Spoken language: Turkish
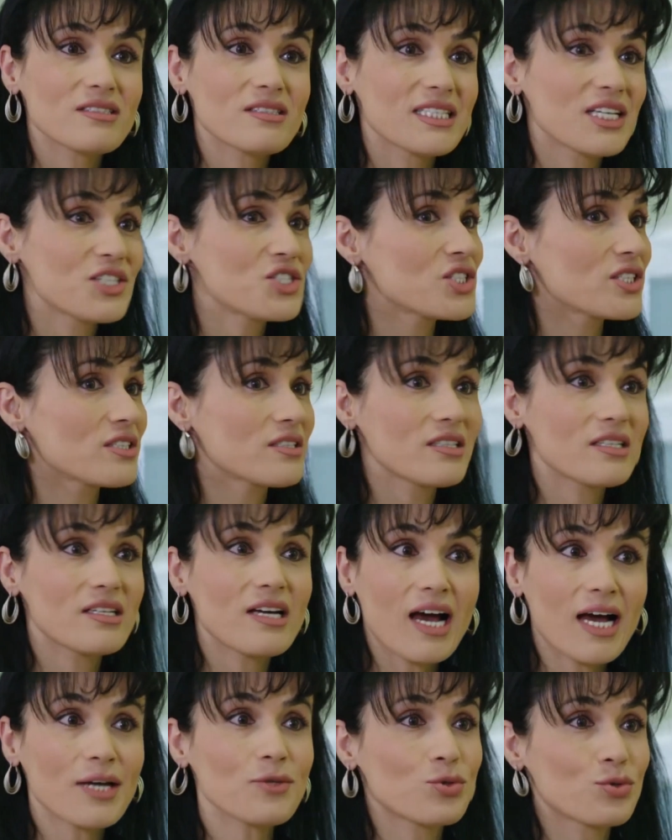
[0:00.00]
geçirdiği
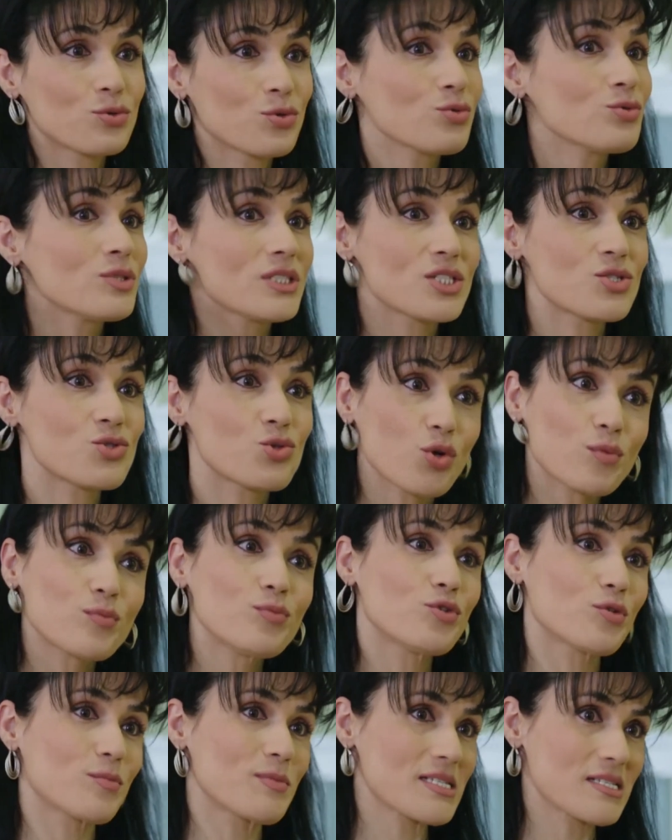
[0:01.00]
her gün onun için çok
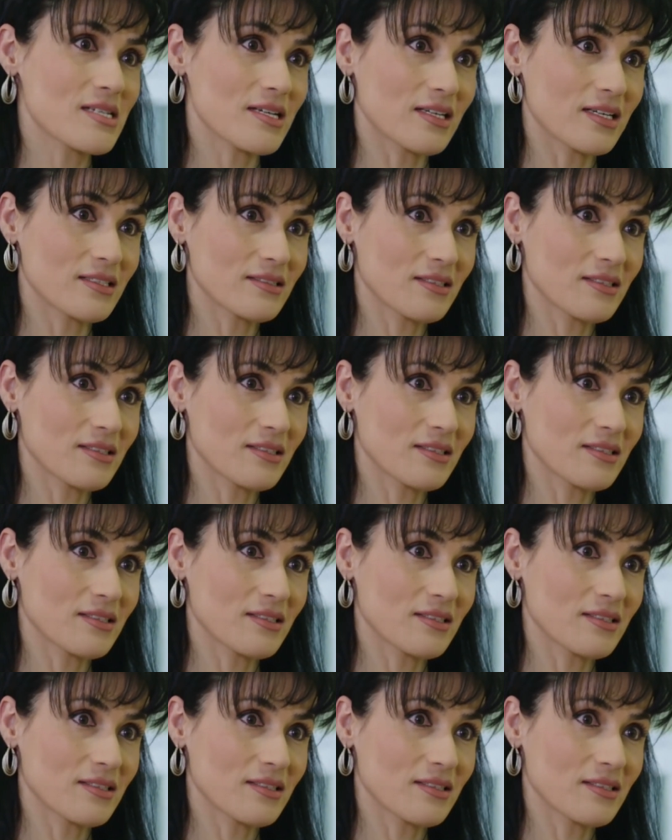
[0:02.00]
büyük bir zarar